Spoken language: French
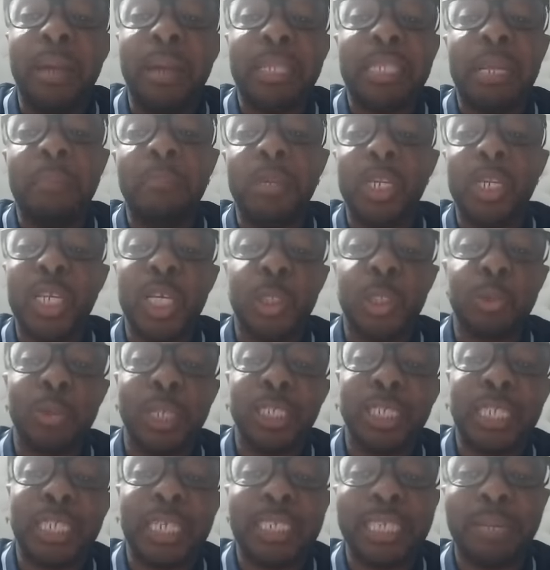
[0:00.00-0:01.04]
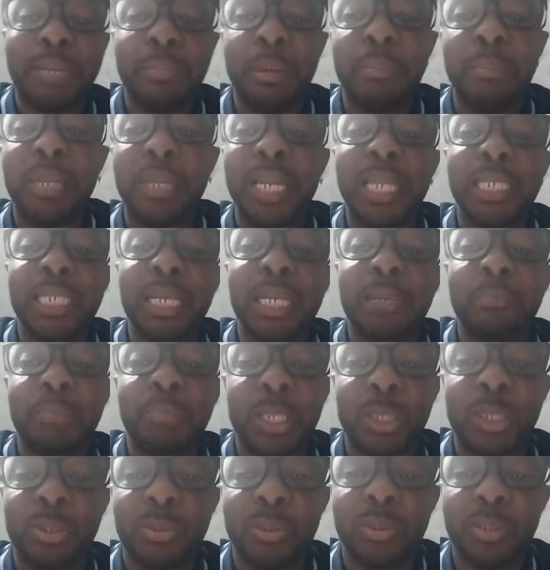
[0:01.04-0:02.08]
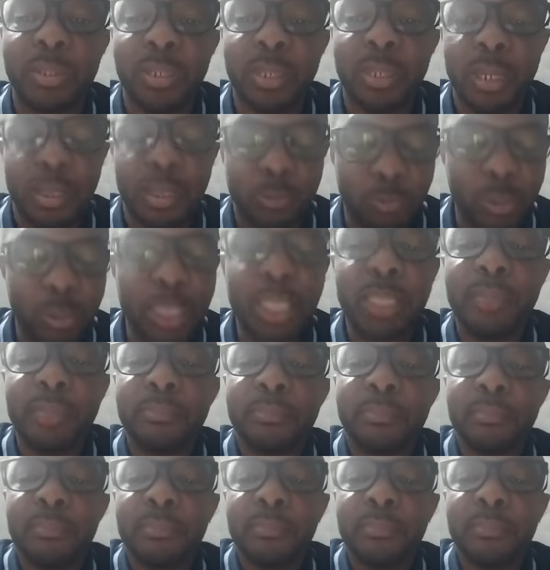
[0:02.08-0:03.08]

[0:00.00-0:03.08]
matin, midi et soir, je n'ai jamais mis les gens en prison. Oui.